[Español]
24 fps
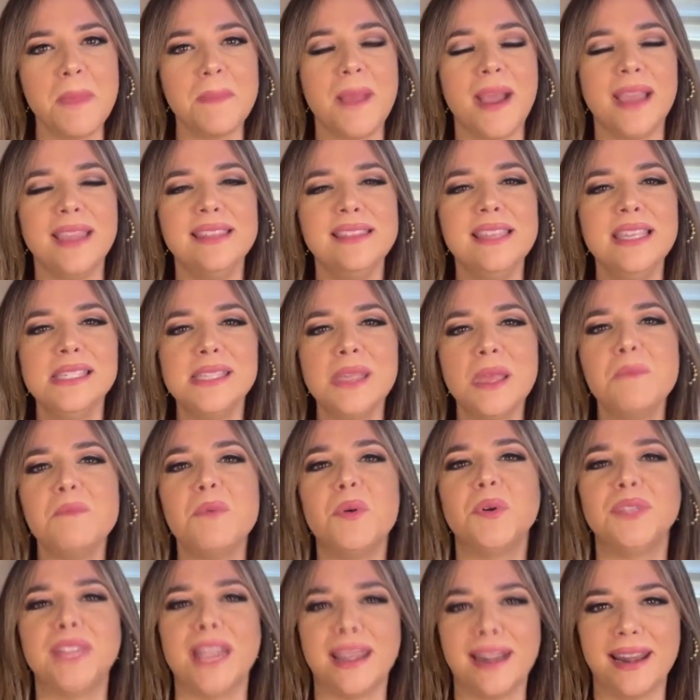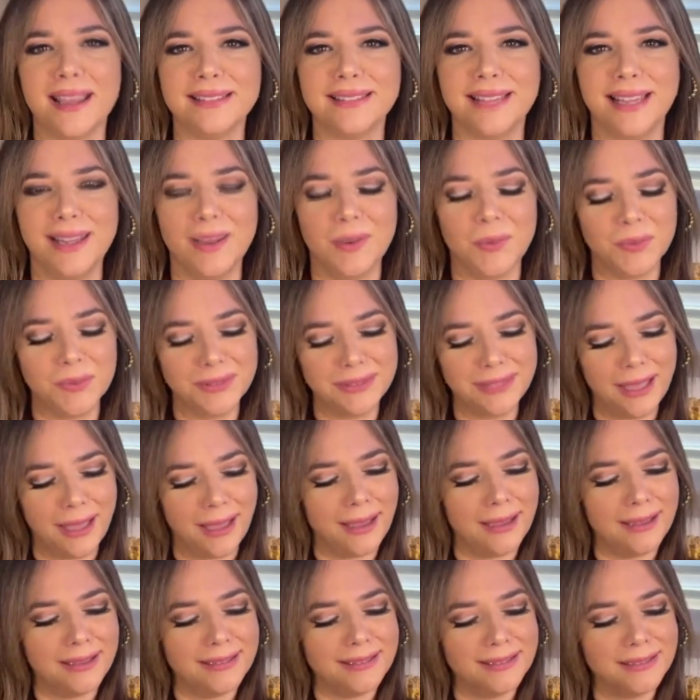en mi país dicen botarata, le gusta,
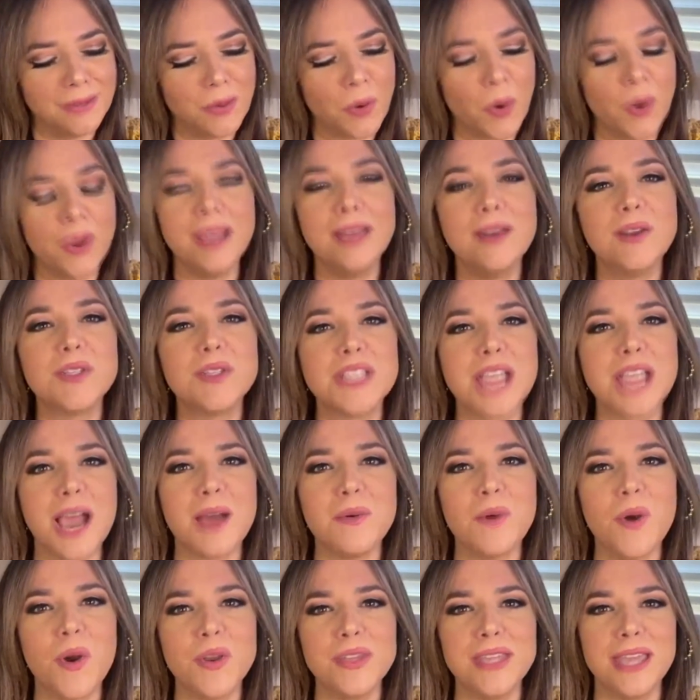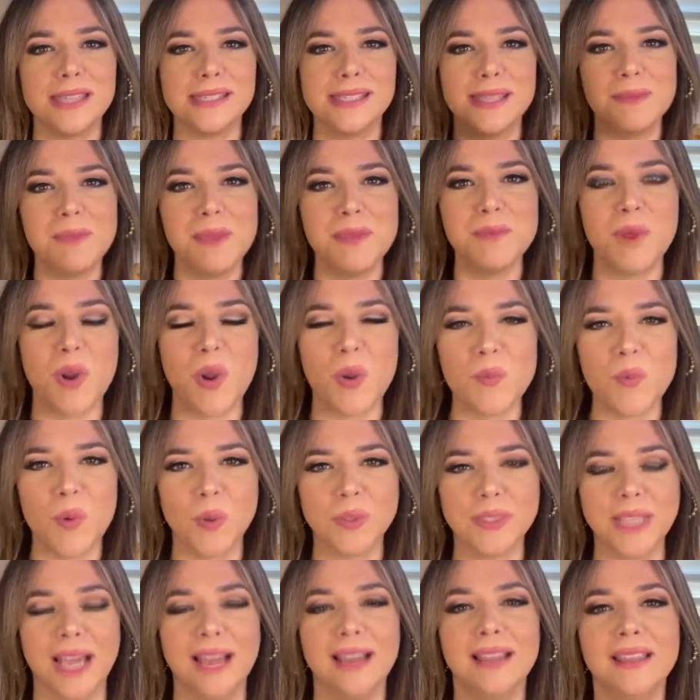coge los chavos y así mismo los
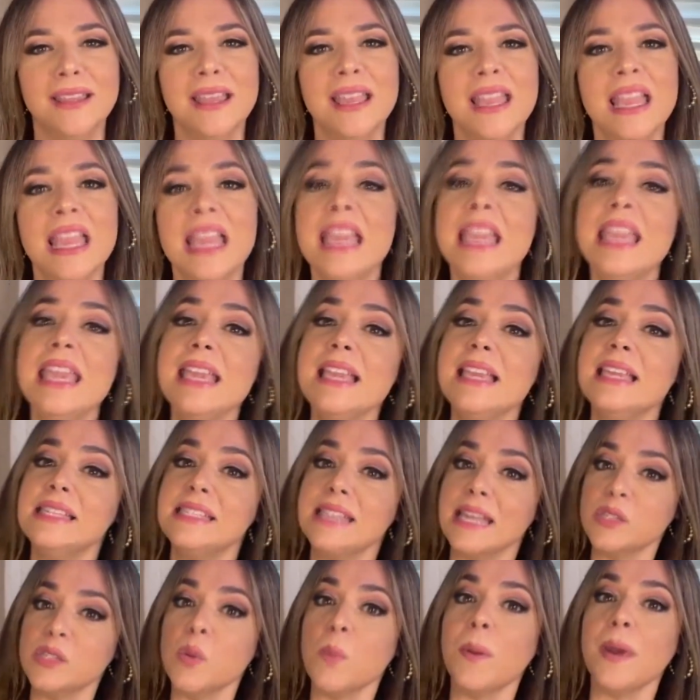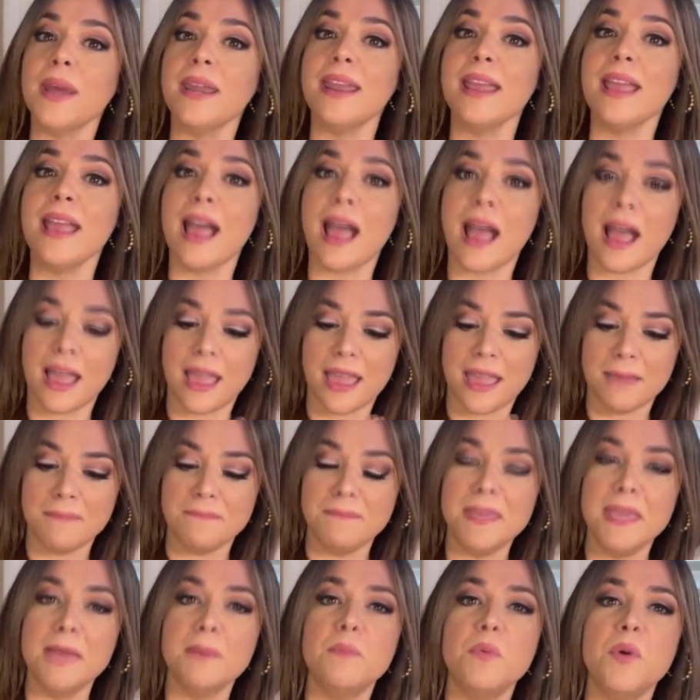bota. Y quizás su pareja
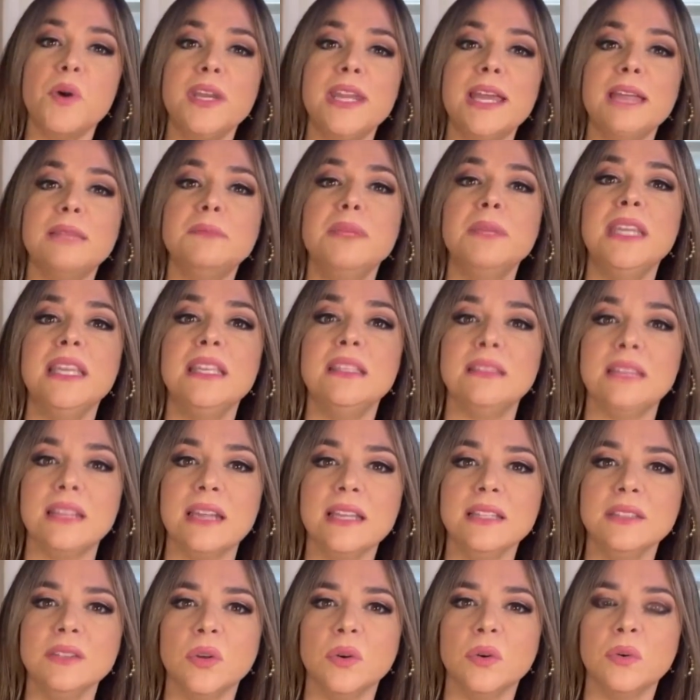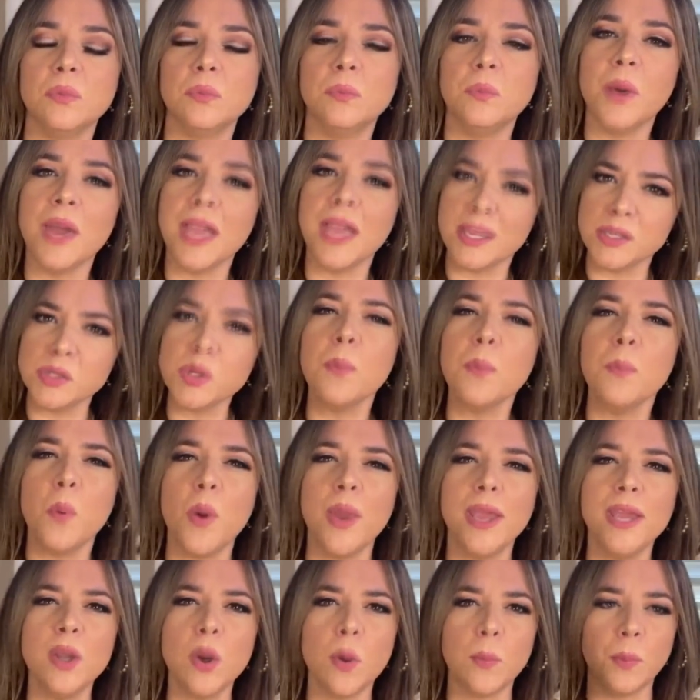es bien buena administrando. Pues eso es
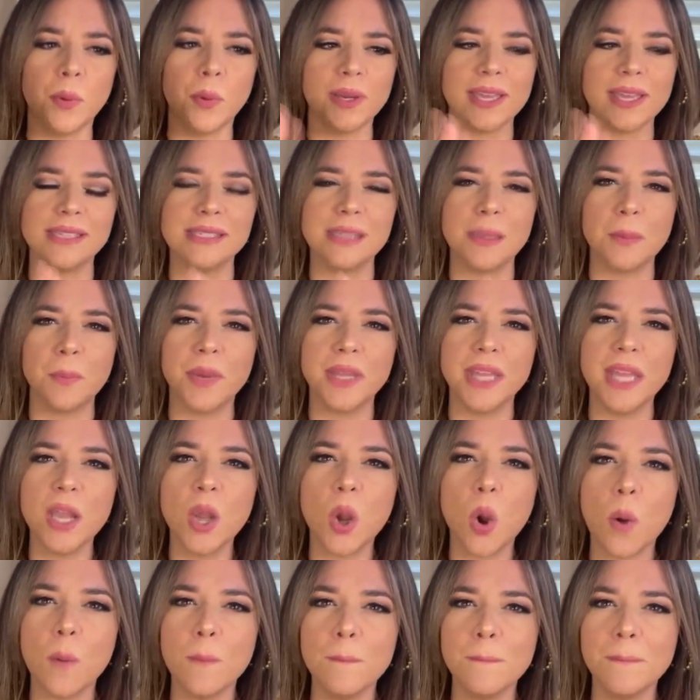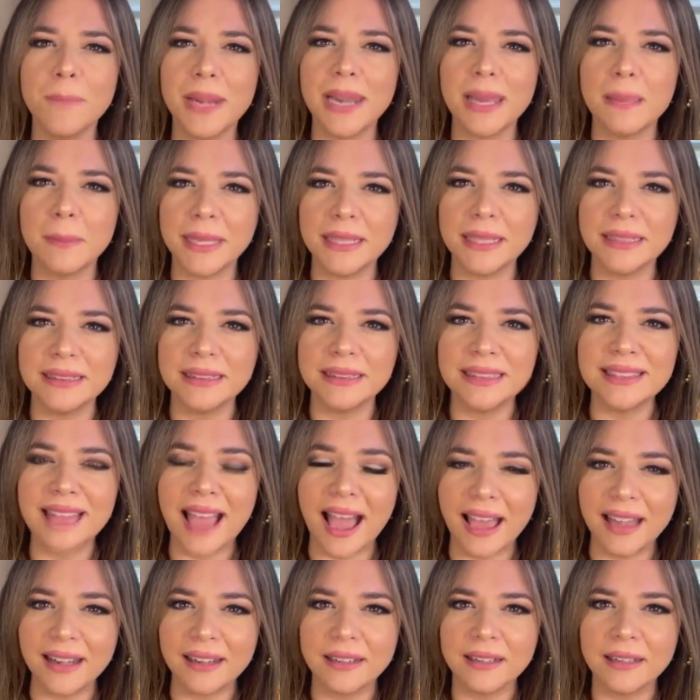bueno porque se pueden
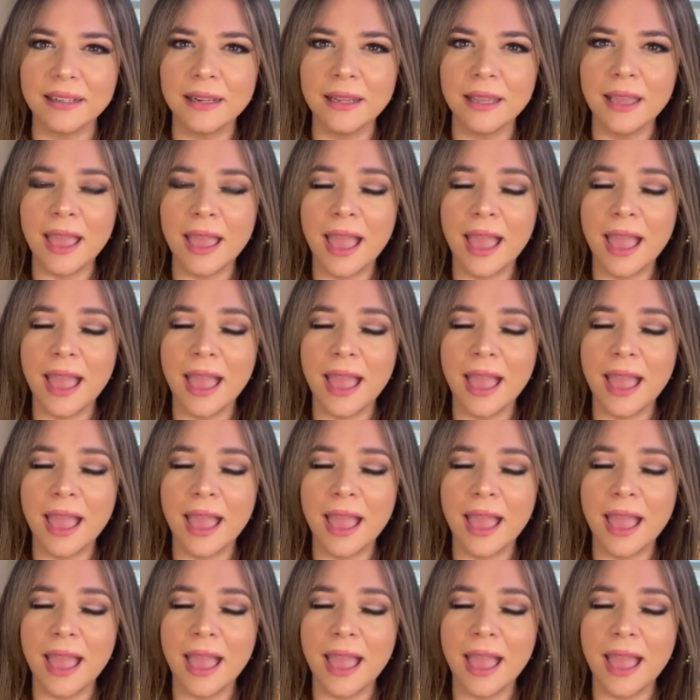complementar.